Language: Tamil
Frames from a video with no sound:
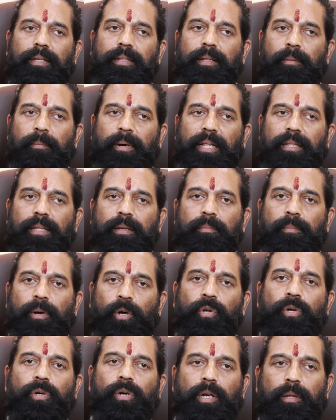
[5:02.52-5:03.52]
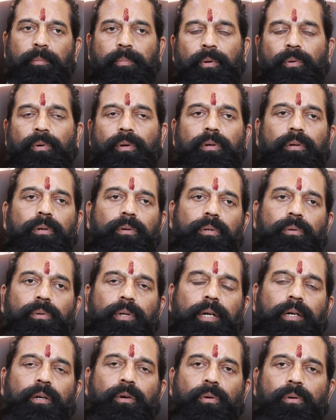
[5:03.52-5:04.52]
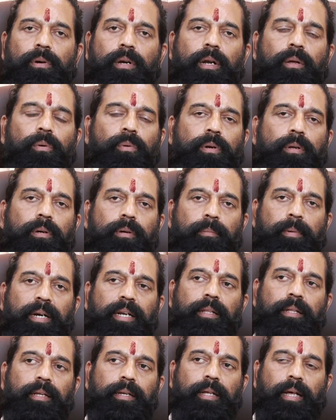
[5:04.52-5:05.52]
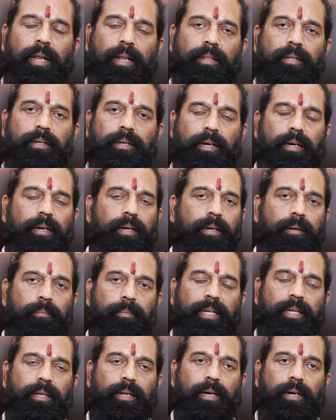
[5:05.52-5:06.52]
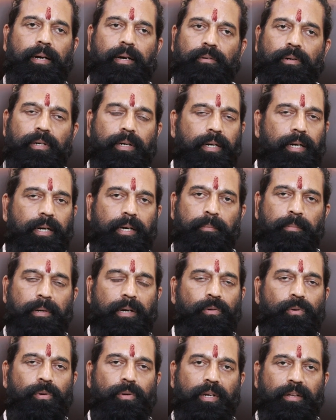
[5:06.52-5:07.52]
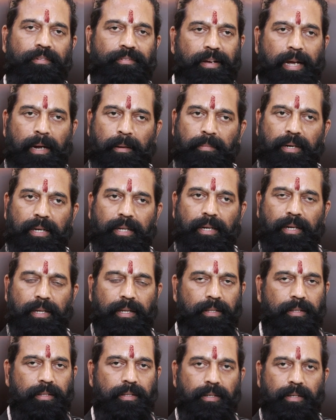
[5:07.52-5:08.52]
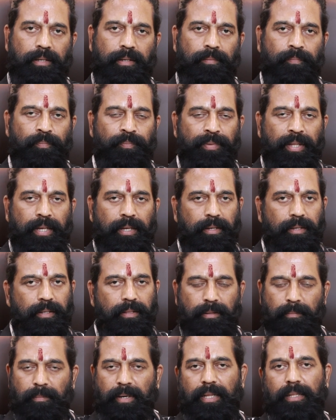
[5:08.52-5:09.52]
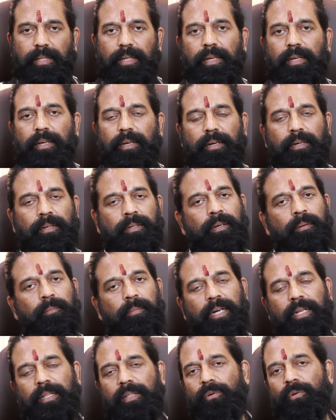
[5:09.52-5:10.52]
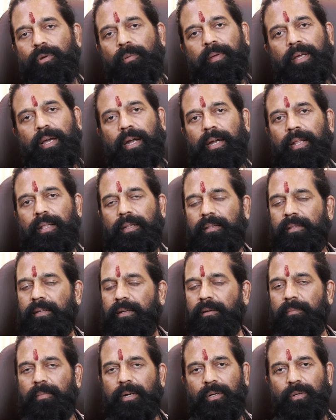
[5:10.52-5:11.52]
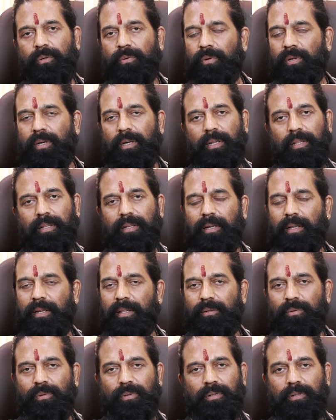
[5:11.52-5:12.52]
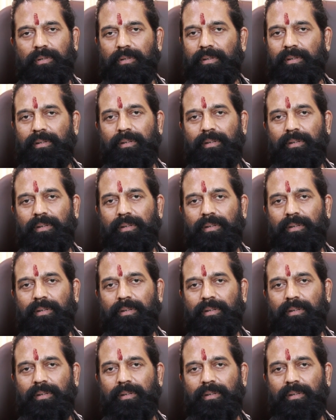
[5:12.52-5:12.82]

இந்த மாதிரி மனுக்கள் இப்போ ஒரு என்கவுண்டரில் ஒரு மனிதன் இறந்துட்டாங்க அப்படின்னா அவங்க கண்டிப்பாக அவங்களுடைய ஃபேமிலியிலேருந்து இந்த மாதிரி மனித உரிமை ஆணையத்துக்கு மனு கொடுக்கறதுங்கிறது ஒரு